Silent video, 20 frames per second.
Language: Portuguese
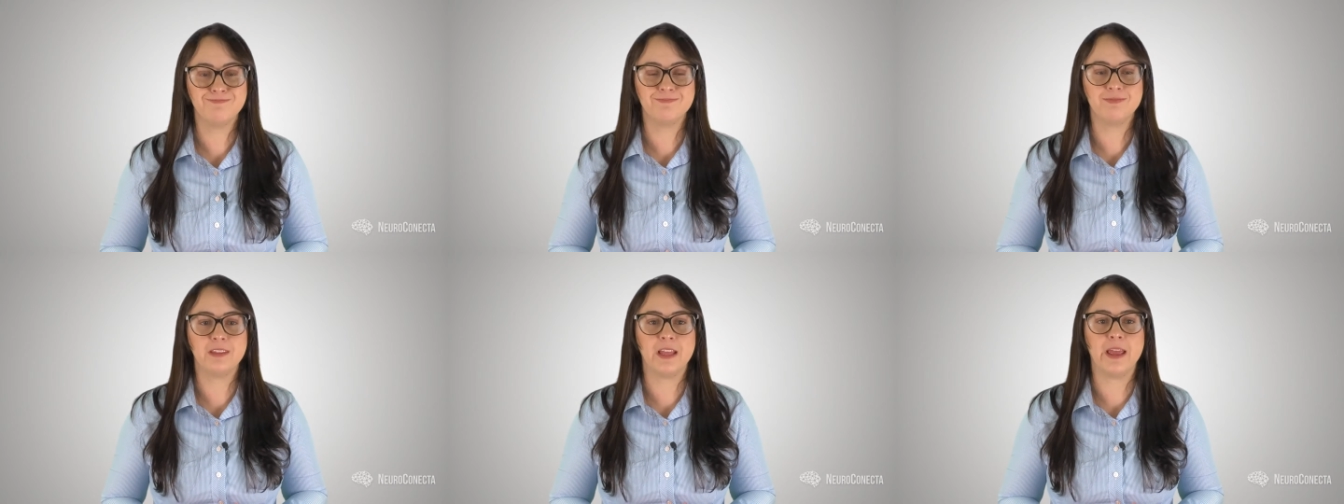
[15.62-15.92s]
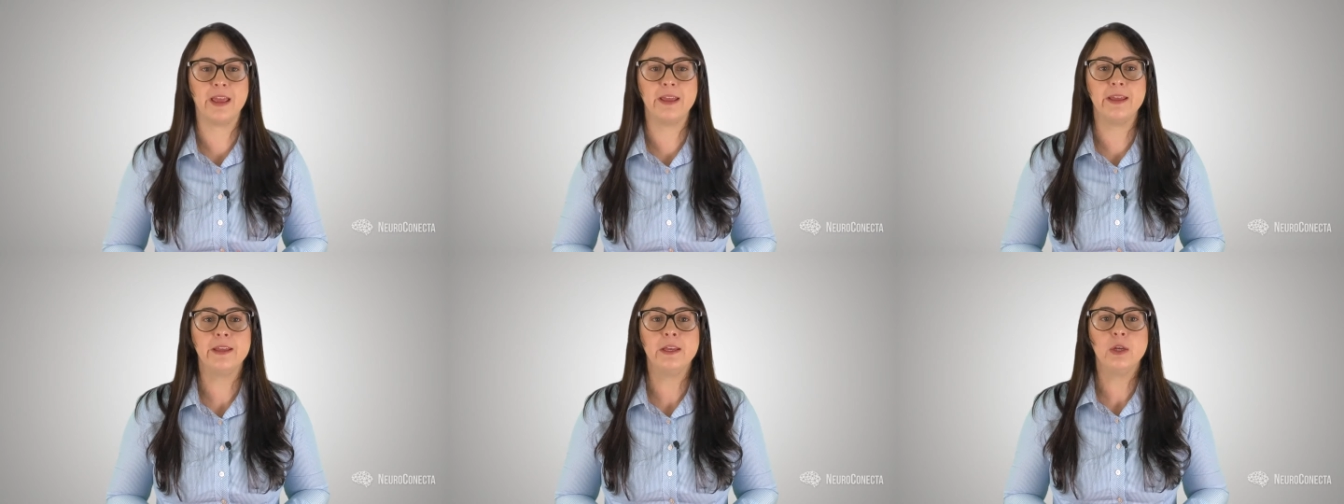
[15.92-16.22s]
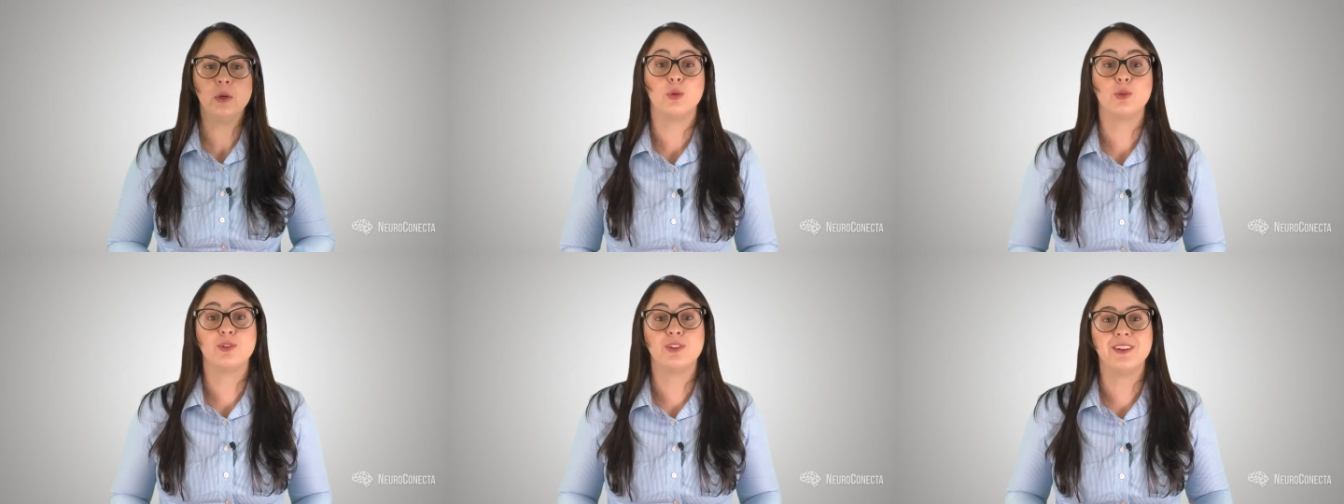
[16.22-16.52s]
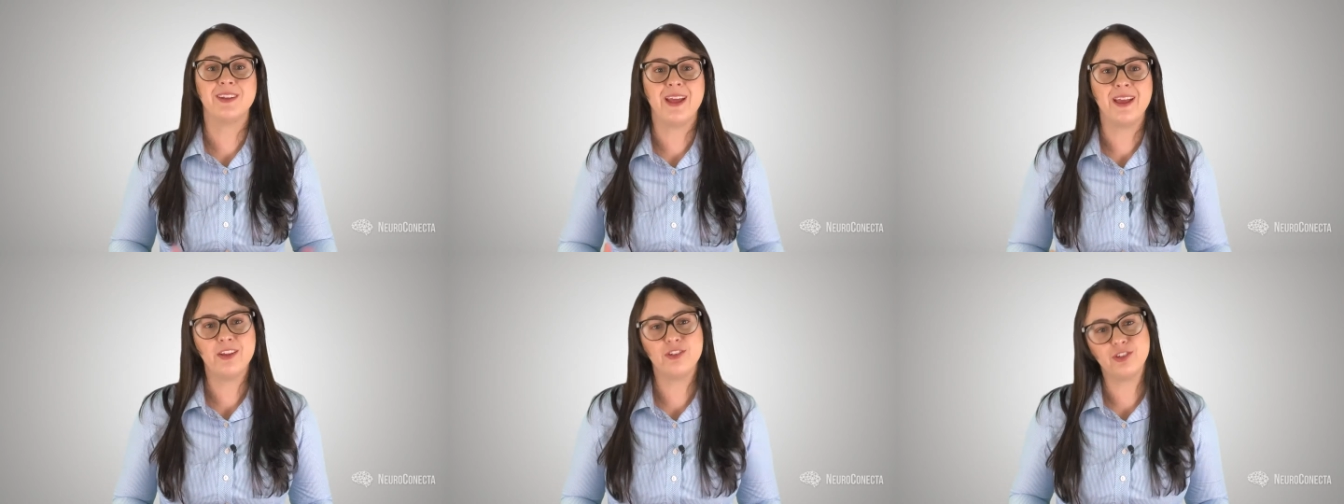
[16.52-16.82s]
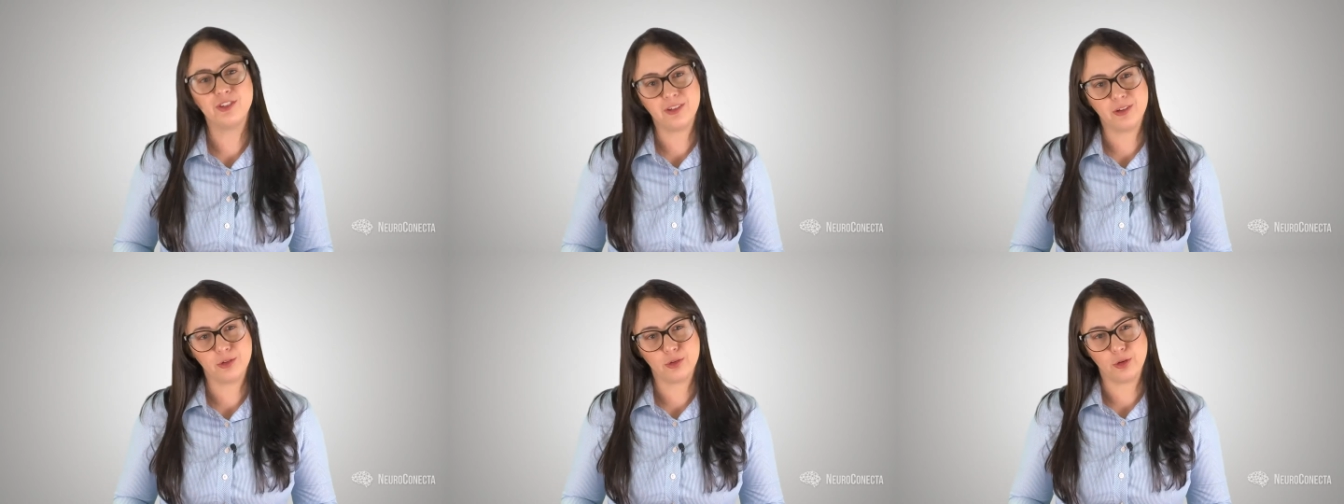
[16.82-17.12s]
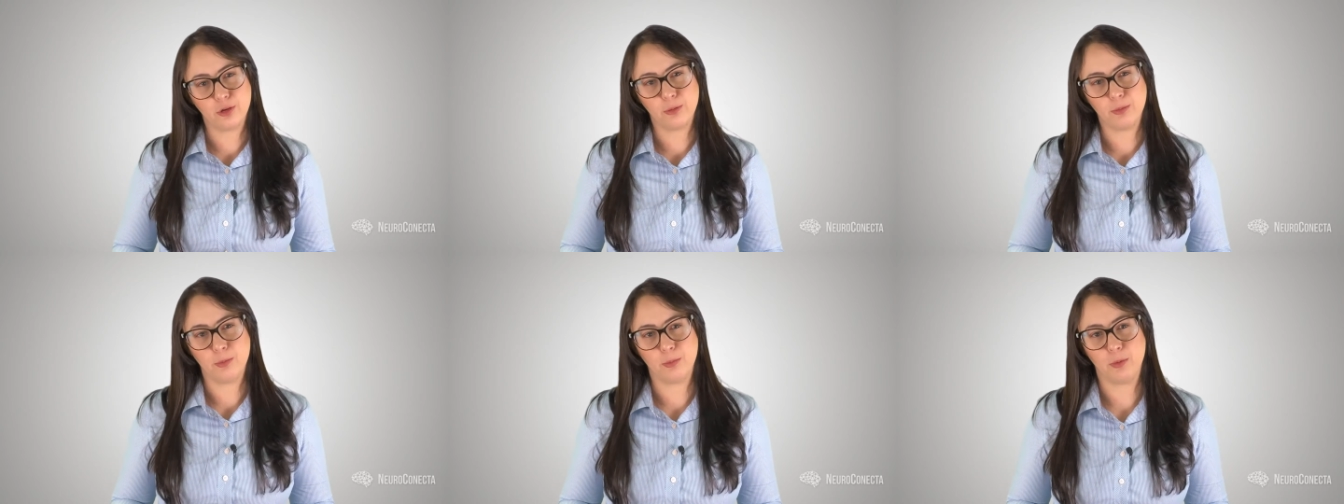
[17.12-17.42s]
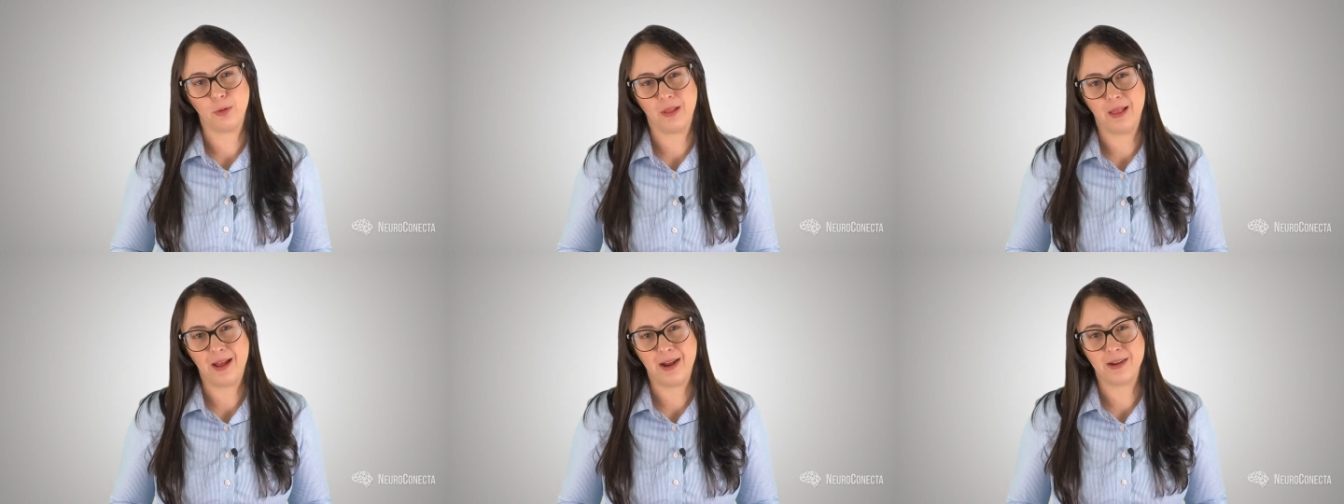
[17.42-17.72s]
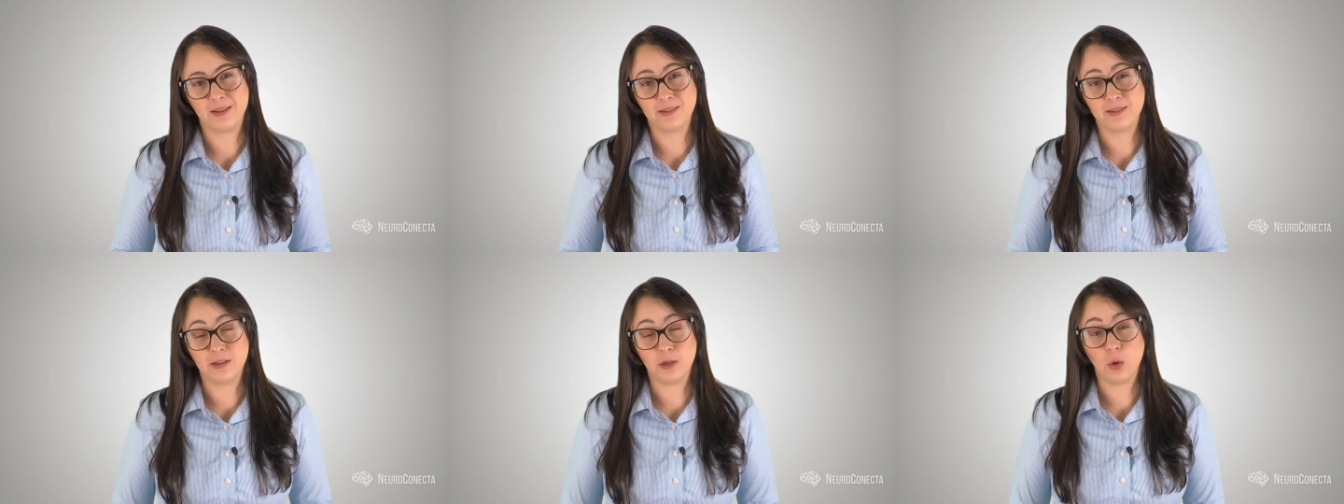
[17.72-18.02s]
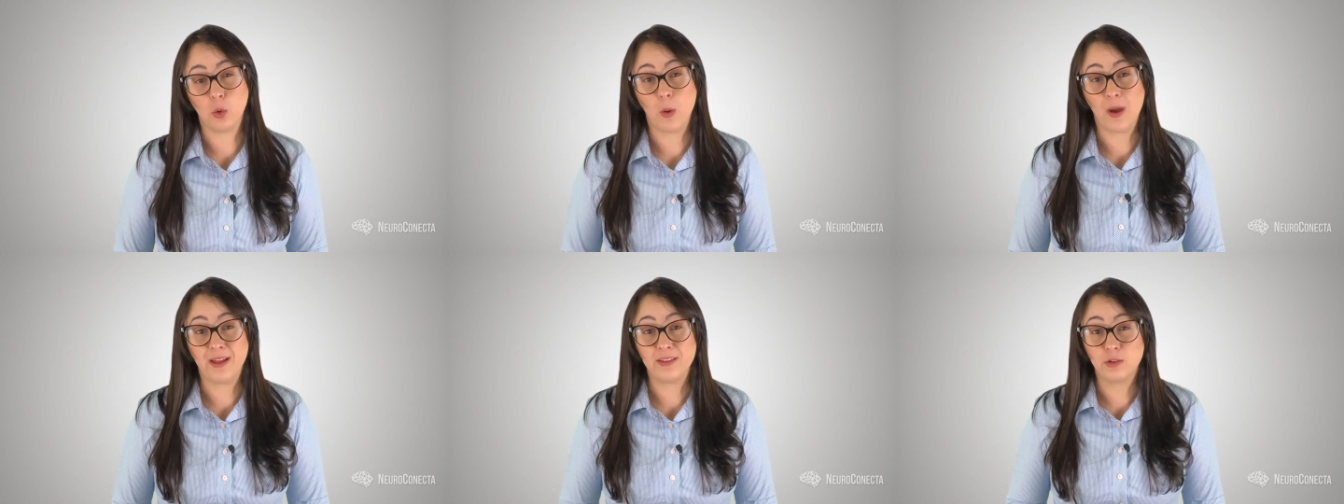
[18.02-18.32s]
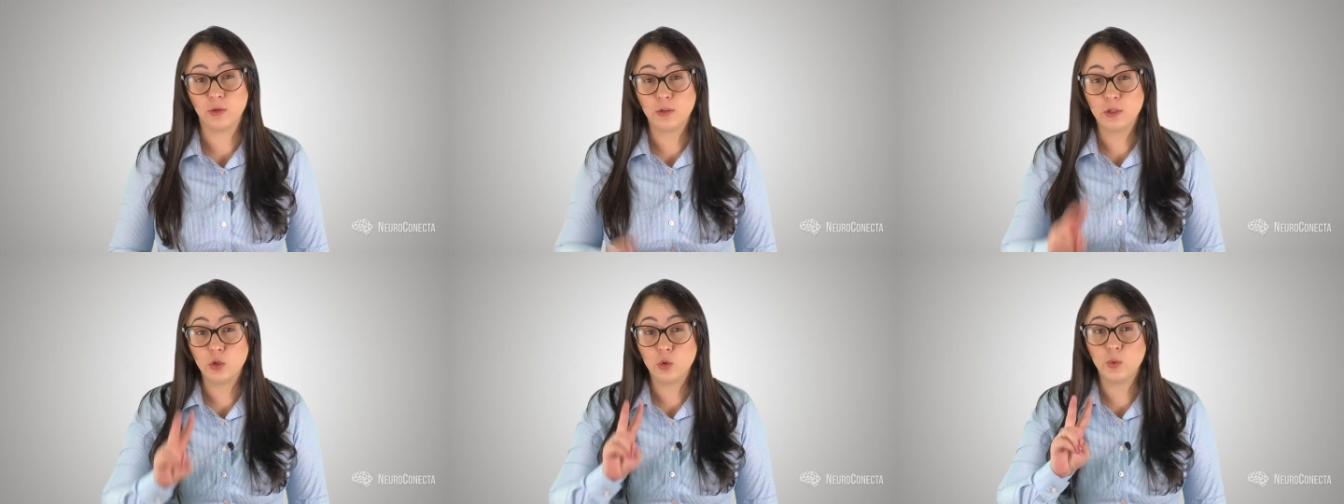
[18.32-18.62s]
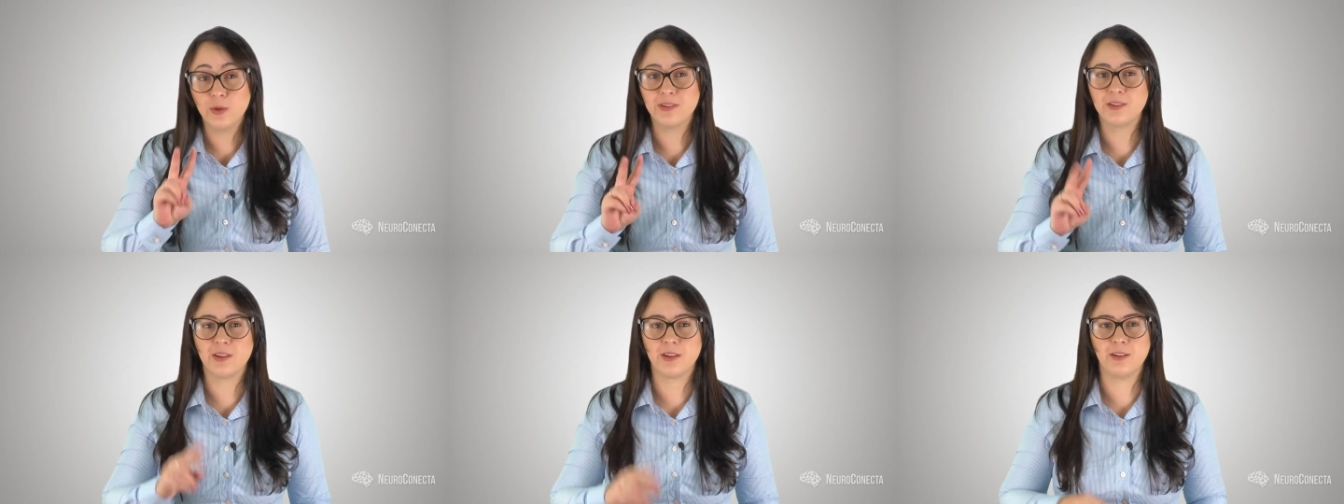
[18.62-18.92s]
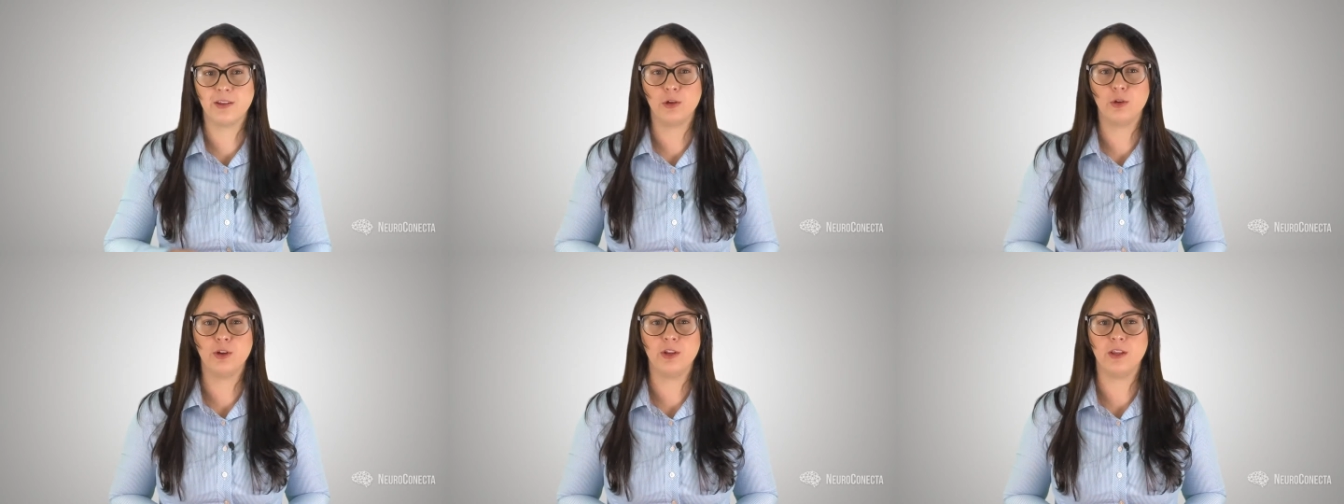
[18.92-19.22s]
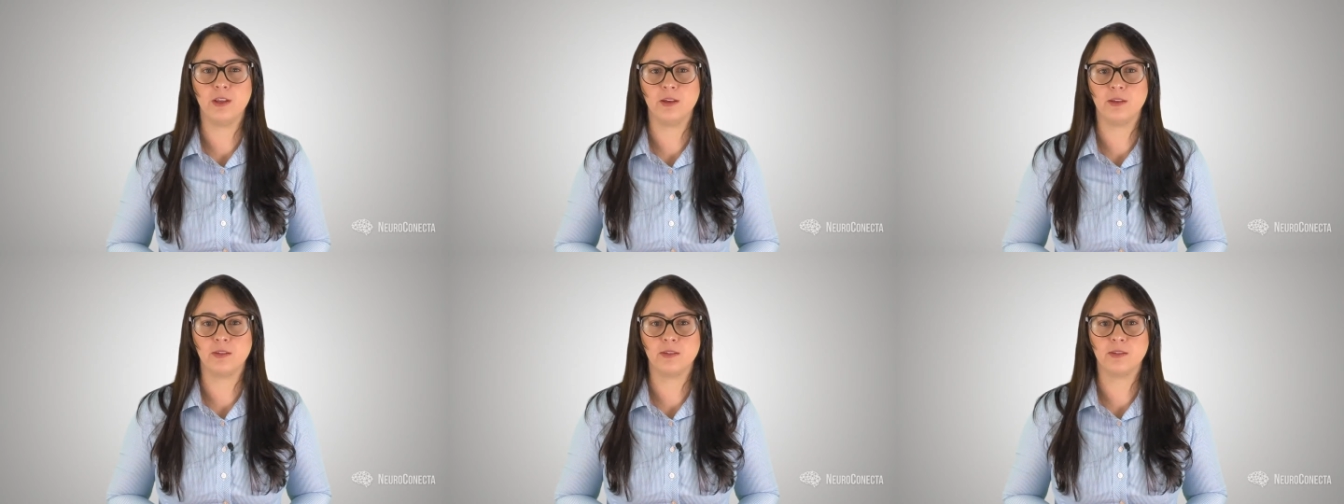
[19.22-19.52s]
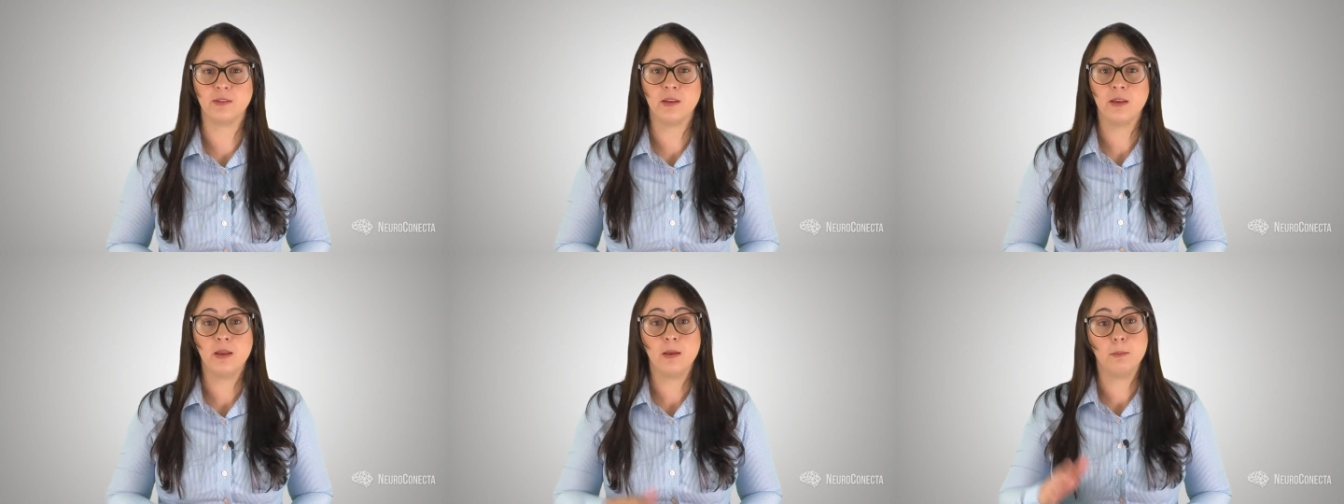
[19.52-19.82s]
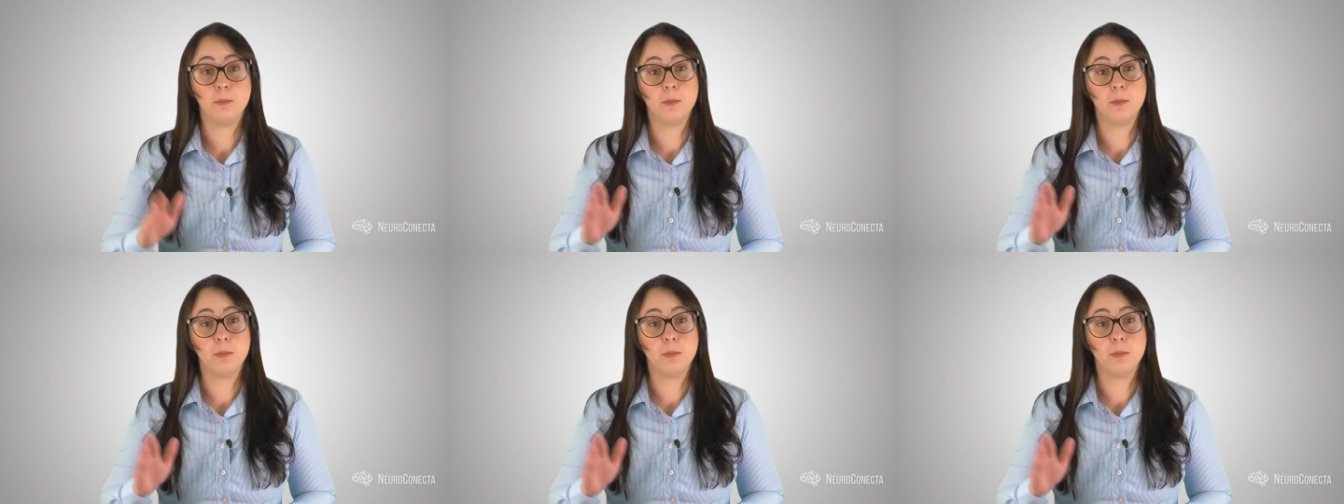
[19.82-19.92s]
né? Os sinais de transtorno bipolar se enquadram em duas categorias: